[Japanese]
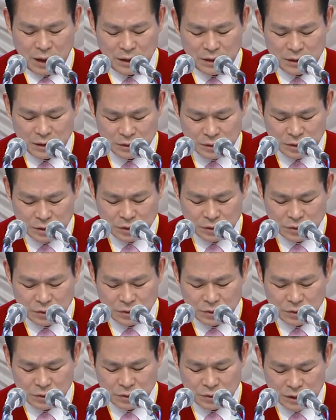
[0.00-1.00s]
ペテロが
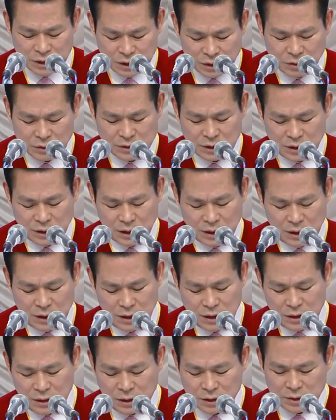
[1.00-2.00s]
伺う前に
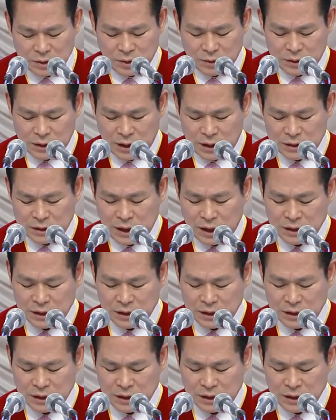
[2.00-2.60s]
どう対